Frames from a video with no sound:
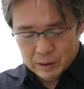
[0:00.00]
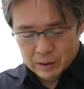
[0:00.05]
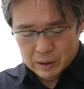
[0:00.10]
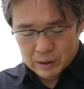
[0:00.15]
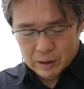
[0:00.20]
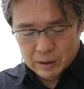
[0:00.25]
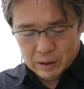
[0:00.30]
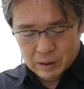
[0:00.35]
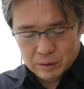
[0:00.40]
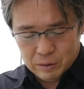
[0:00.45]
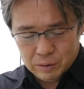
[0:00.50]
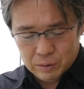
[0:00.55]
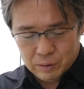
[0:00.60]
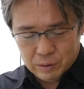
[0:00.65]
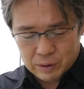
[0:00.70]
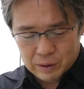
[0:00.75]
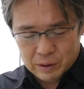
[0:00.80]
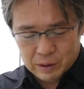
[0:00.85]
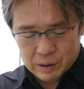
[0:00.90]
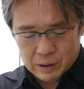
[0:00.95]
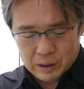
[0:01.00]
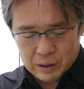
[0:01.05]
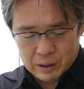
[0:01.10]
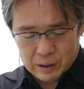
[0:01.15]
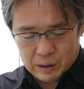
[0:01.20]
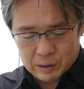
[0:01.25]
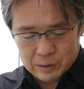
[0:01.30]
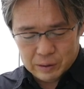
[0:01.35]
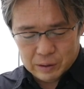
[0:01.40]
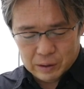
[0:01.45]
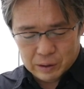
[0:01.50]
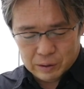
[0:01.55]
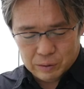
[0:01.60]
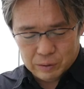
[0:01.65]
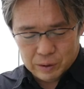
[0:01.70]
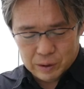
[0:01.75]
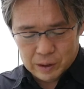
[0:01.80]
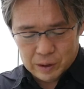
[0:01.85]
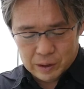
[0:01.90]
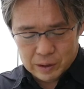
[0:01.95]
えー、その時に感じたその
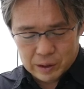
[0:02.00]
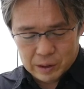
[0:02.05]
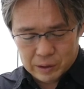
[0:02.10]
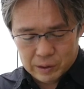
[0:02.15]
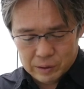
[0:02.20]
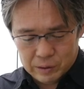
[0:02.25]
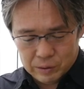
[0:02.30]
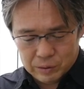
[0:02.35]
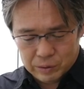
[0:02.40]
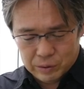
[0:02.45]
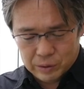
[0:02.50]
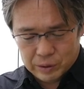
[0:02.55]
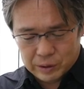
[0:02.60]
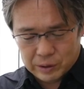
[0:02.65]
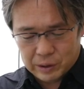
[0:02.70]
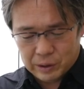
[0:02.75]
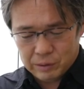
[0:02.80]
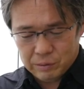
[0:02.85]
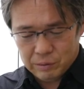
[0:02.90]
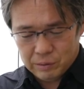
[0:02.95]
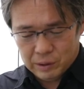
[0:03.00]
東側の空気っていうの